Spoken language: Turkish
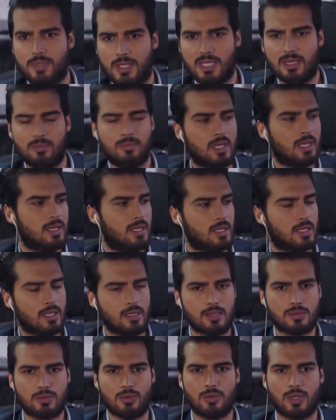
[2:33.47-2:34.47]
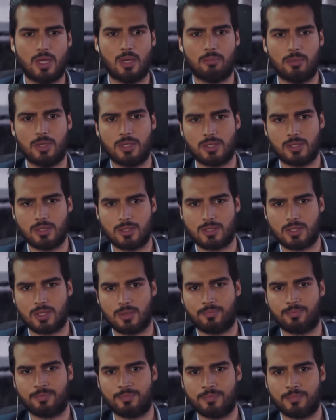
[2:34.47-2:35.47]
Elimden ne gelirse onu yapmaya çalışacağım.